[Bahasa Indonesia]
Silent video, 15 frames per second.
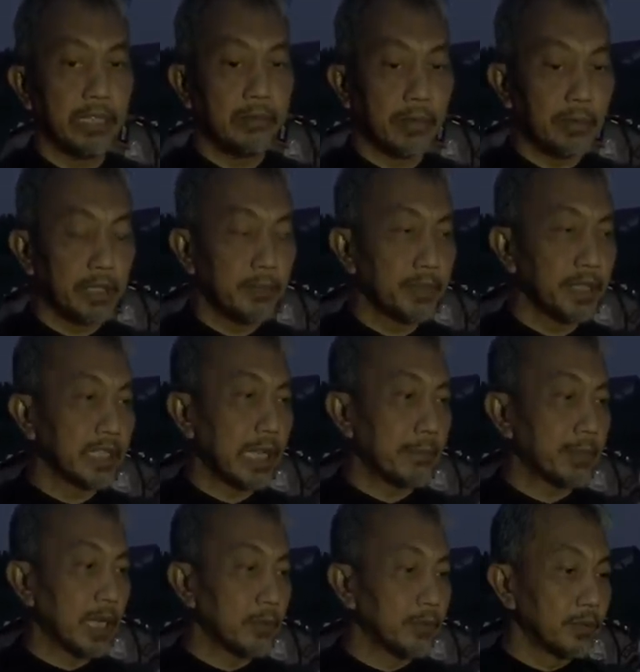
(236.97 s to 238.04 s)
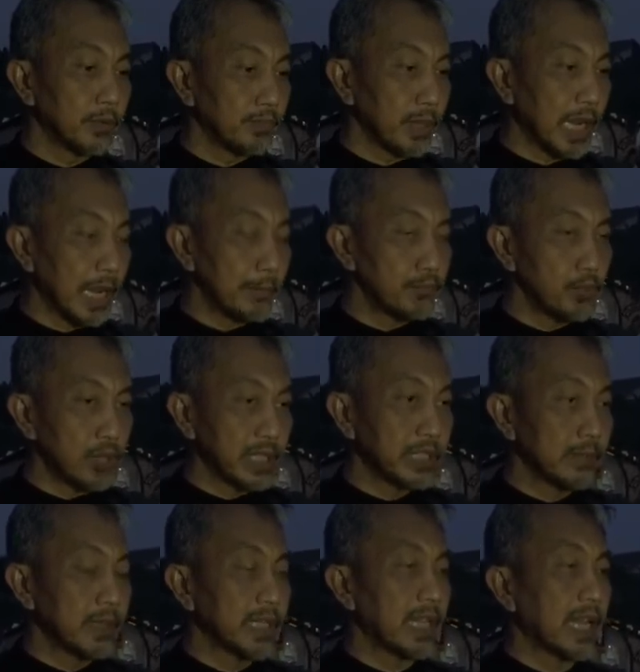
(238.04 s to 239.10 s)
memang dipersiapkan untuk penampungan
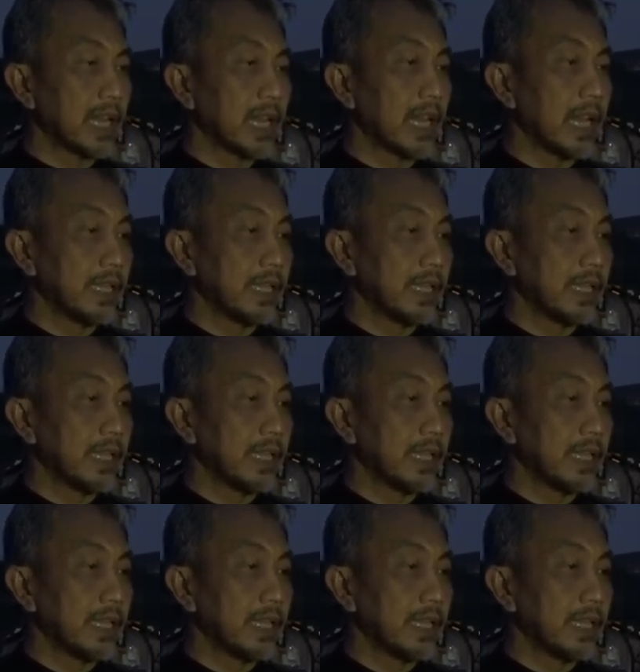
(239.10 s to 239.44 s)
sementara